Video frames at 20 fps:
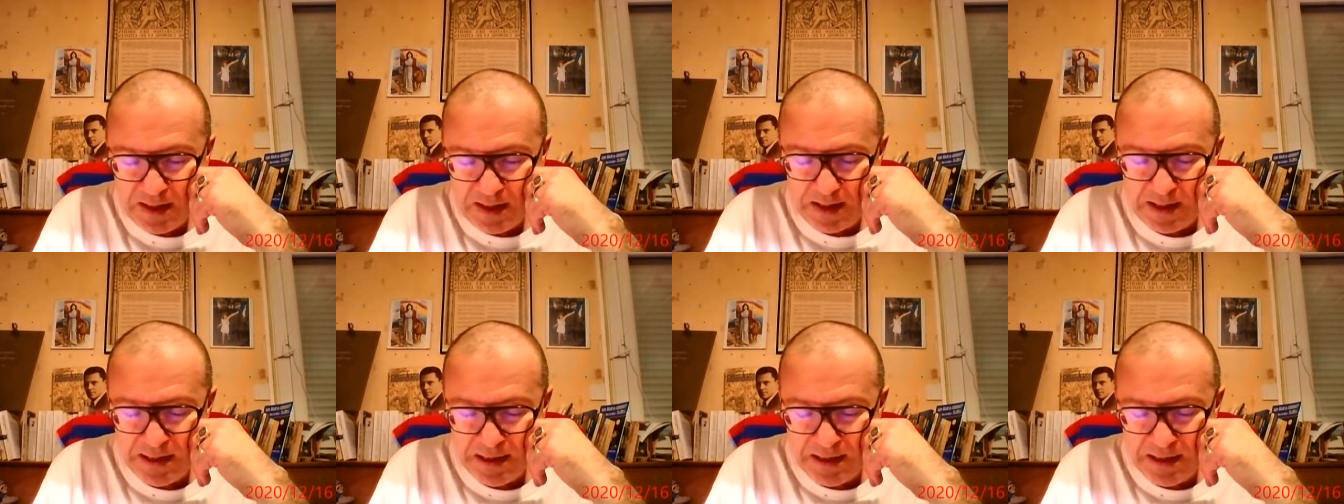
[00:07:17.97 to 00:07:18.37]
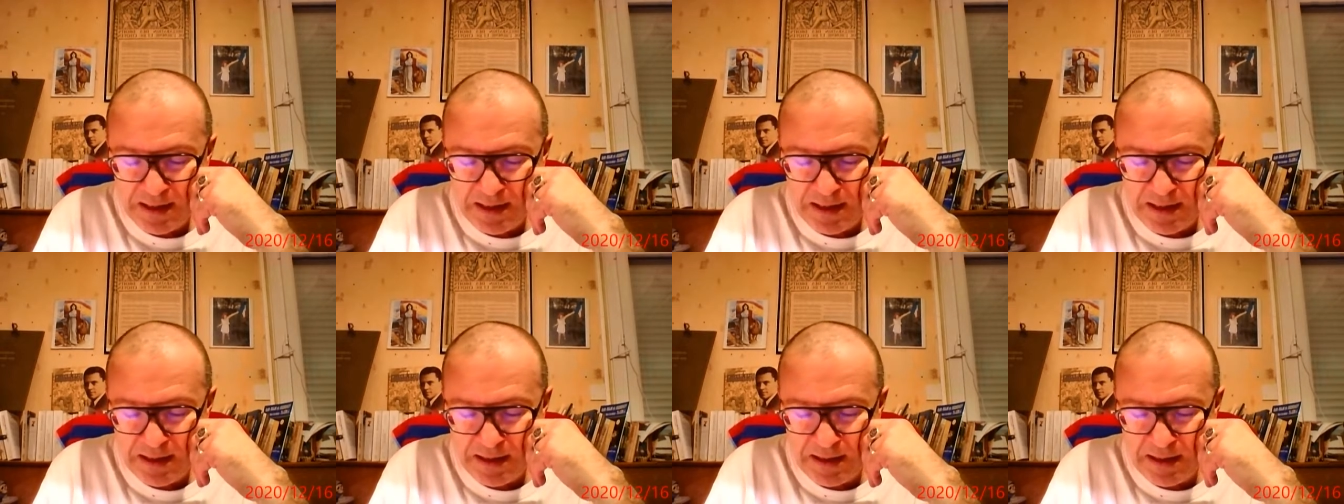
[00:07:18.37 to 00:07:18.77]

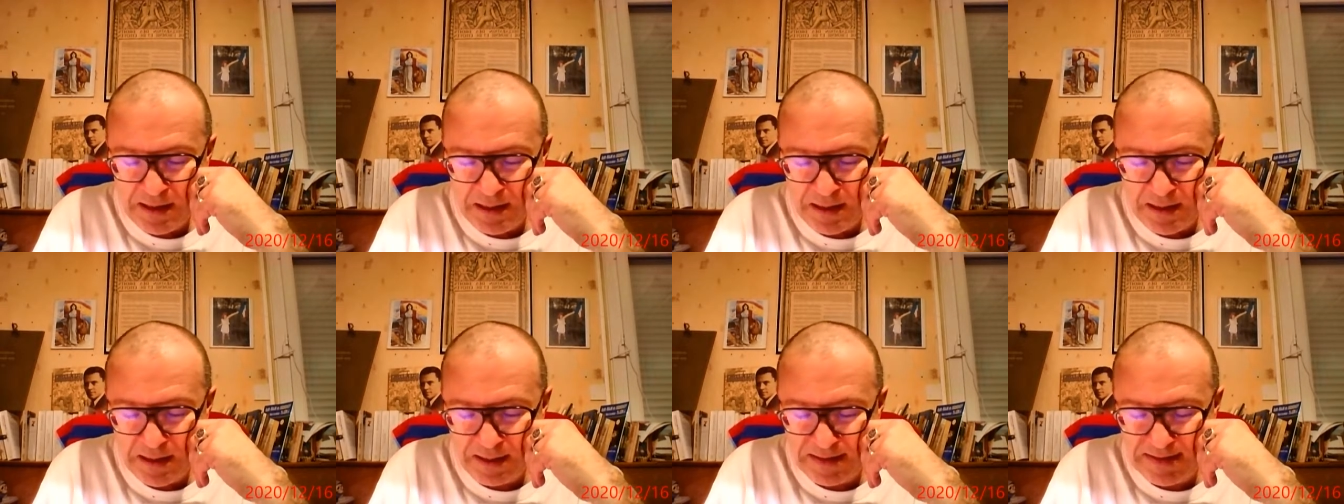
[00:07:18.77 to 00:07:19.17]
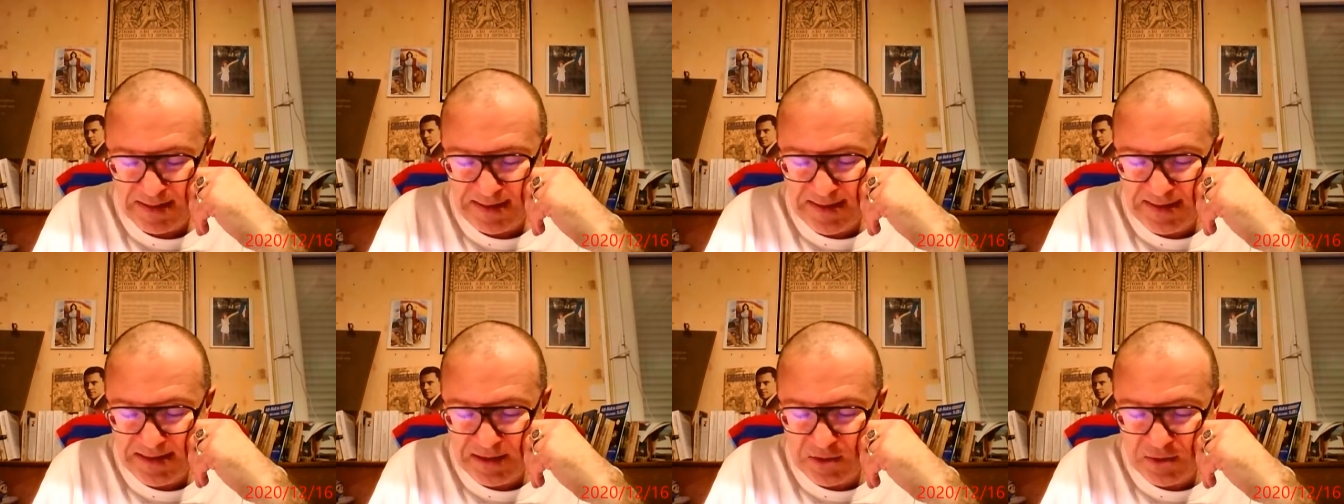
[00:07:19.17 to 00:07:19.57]
Euh, «
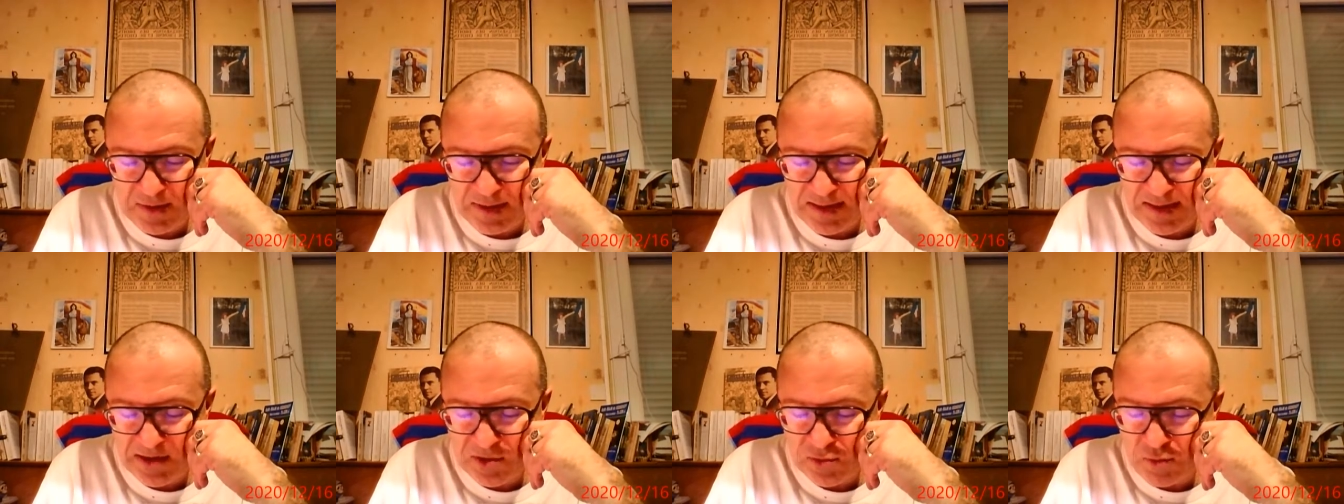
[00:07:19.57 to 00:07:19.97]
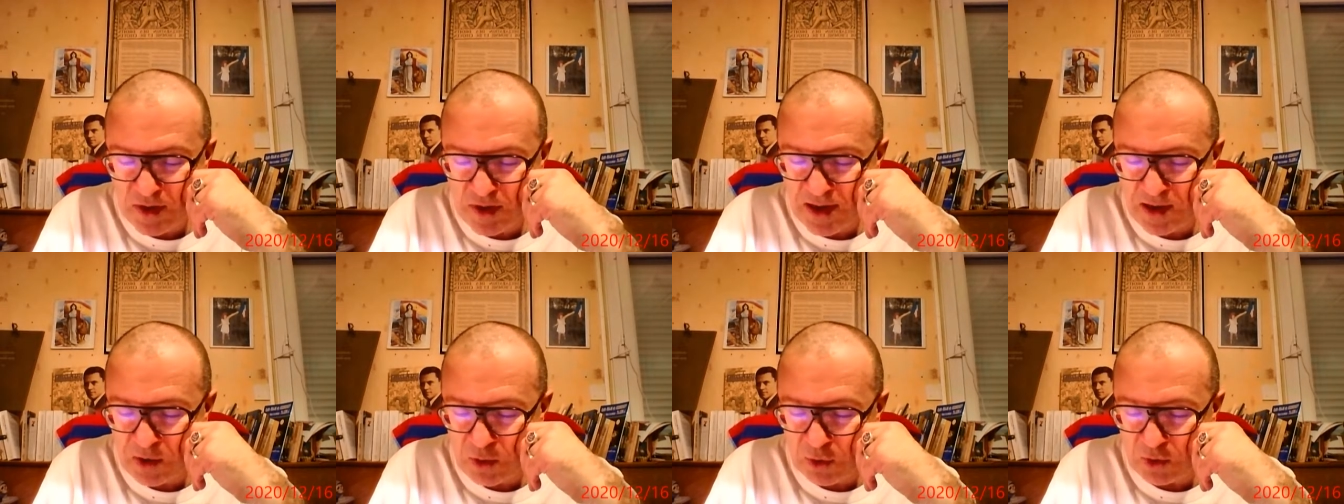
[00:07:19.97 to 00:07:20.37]
Tisse la
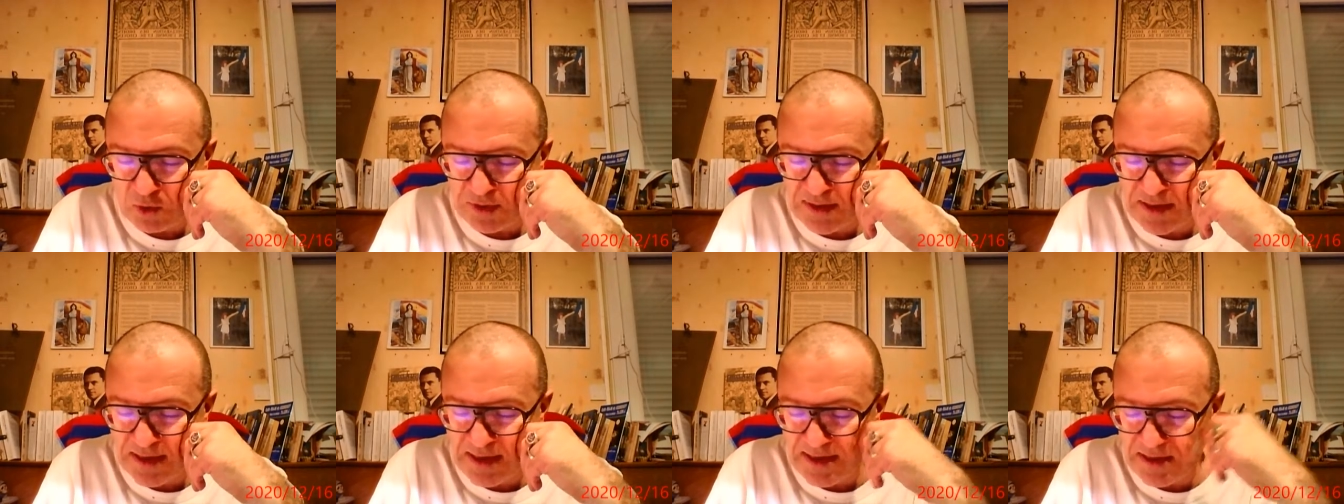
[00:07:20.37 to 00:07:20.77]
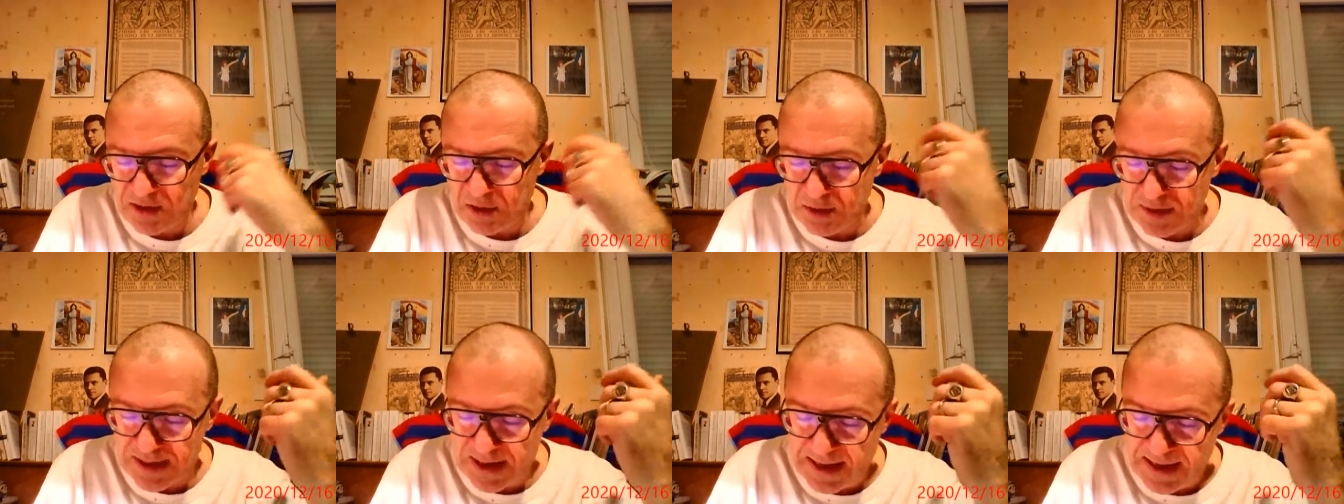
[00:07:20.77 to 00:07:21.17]
soie, Rodez
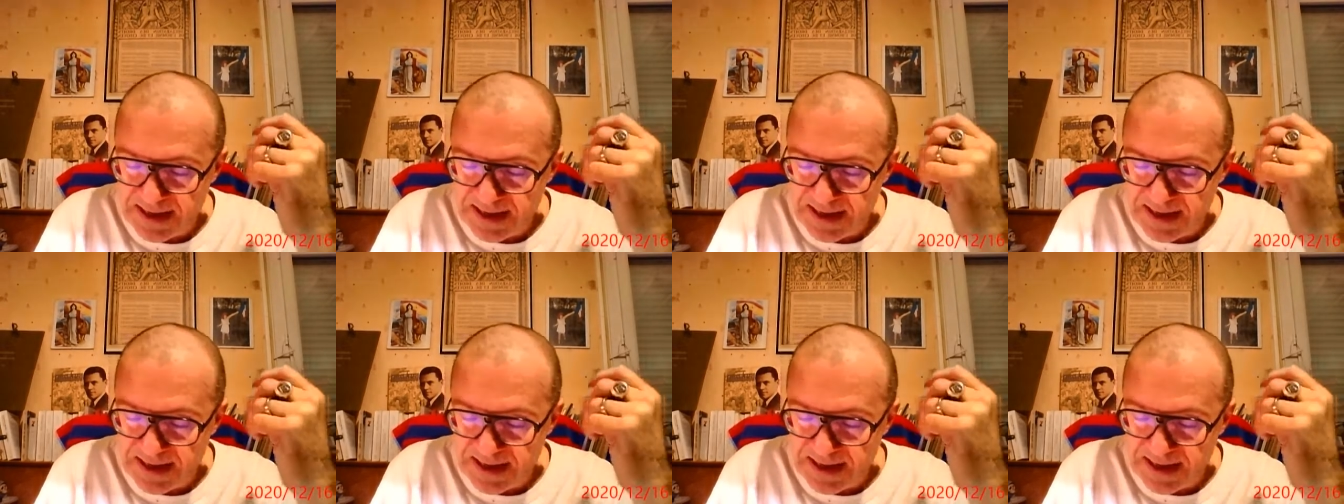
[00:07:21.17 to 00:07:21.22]
la